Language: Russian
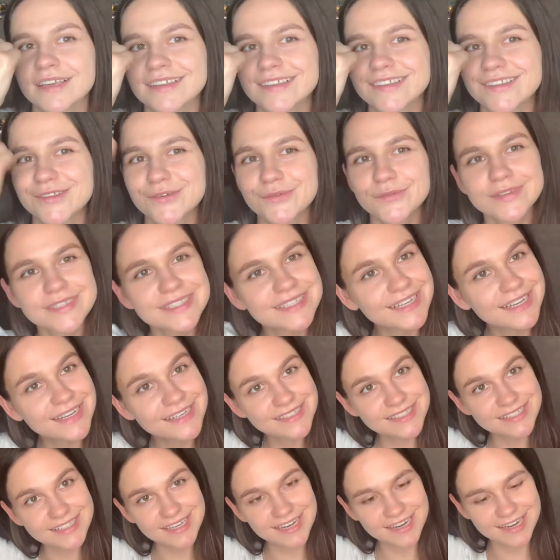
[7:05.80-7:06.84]
Ну, вы
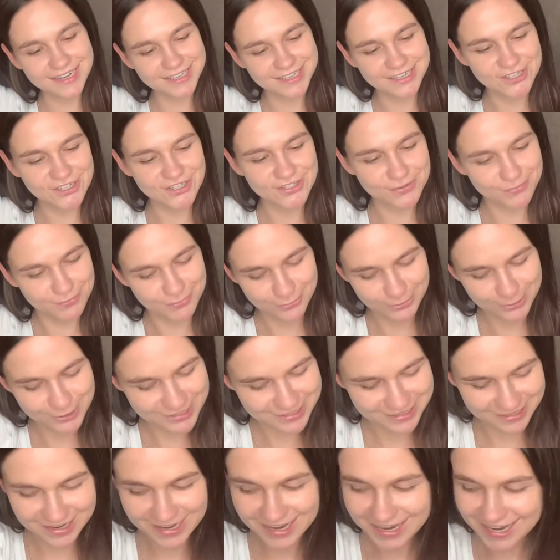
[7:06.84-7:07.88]
знаете, я, конечно,
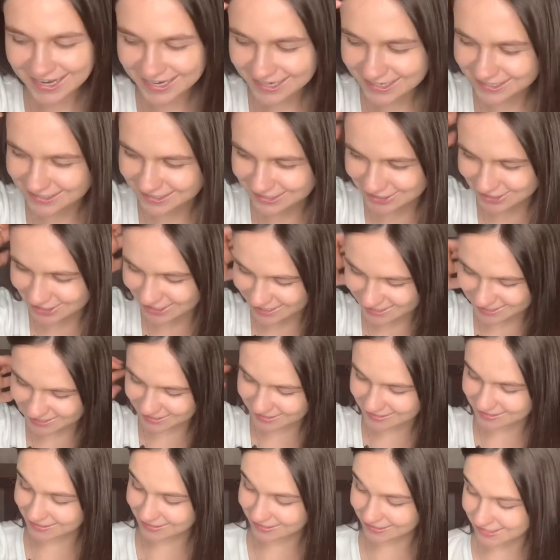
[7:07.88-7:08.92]
просто сейчас,
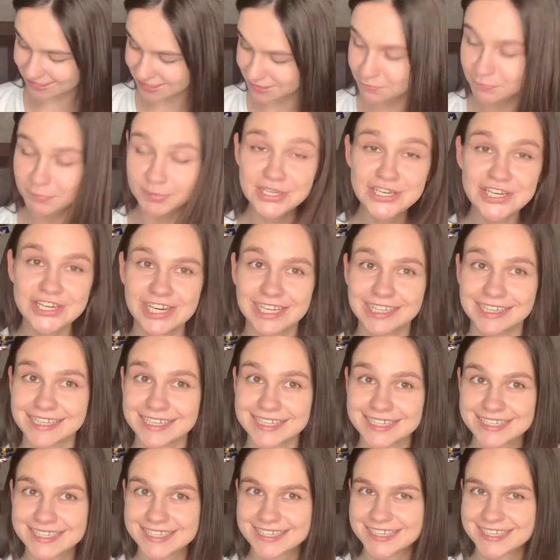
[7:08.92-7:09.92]
так сказать, спичилась.